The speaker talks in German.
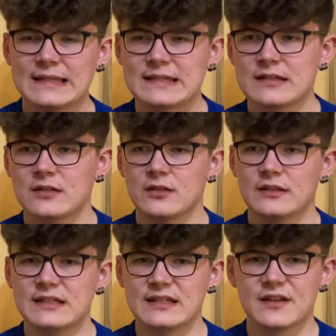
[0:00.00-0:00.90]
es
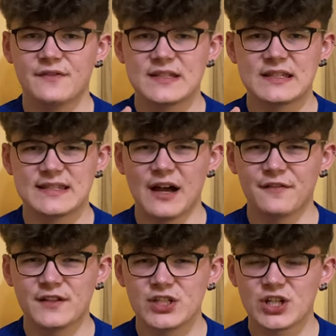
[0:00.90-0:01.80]
diese gewisse
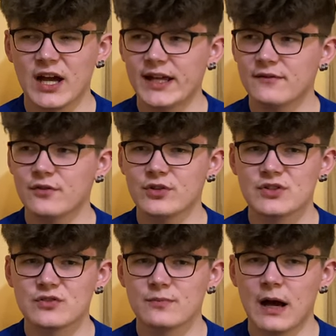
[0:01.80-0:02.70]
Saftigkeit, würde ich
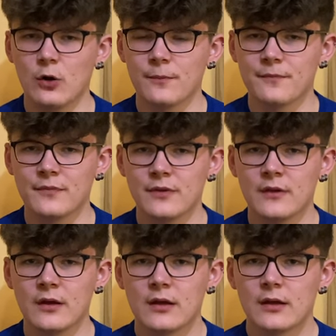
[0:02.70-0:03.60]
so behaupten.
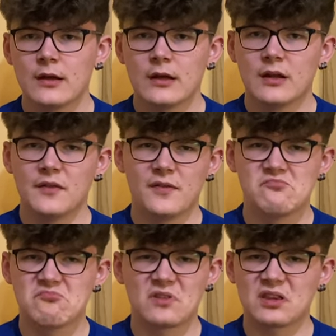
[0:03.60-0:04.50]

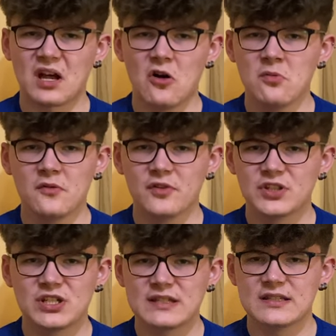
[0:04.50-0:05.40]
Traube würde
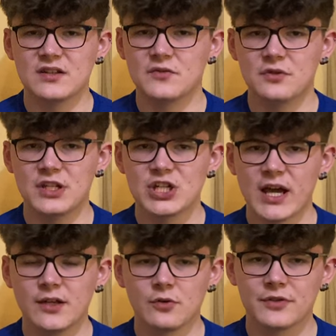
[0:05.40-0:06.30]
ich jetzt hier so nicht
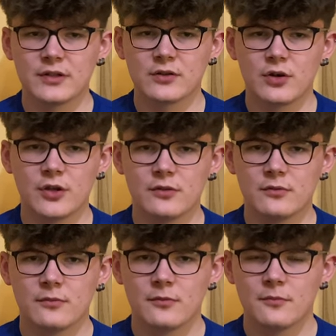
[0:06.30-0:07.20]
einordnen können.
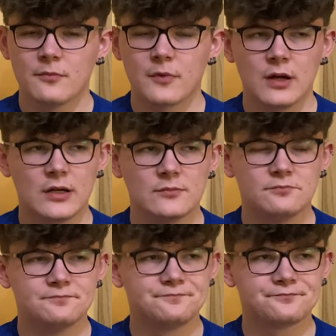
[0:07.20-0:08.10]
Ähm,
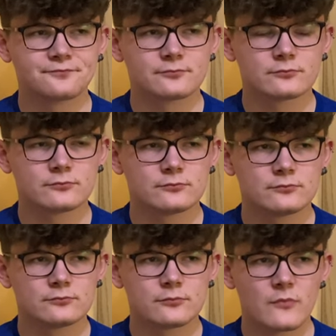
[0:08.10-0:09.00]

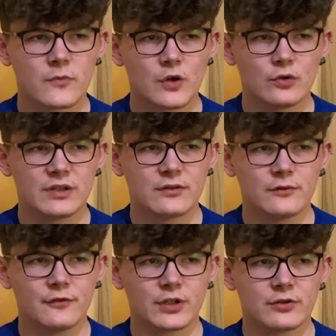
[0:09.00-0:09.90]
und, und
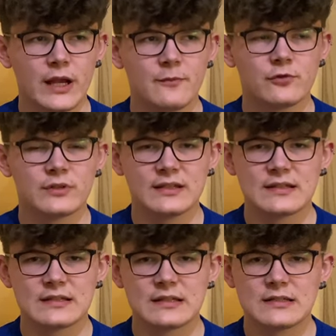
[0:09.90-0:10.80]
von Grapefruit
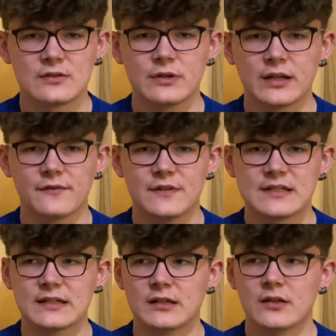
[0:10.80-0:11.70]
ist so eine
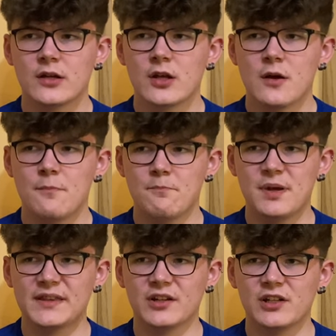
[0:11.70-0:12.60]
gewisse
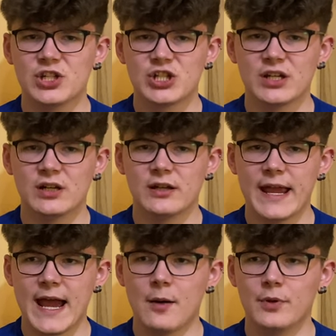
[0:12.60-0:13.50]
bitterliche,
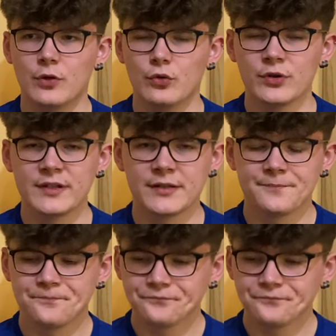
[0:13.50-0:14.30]
herbe Note.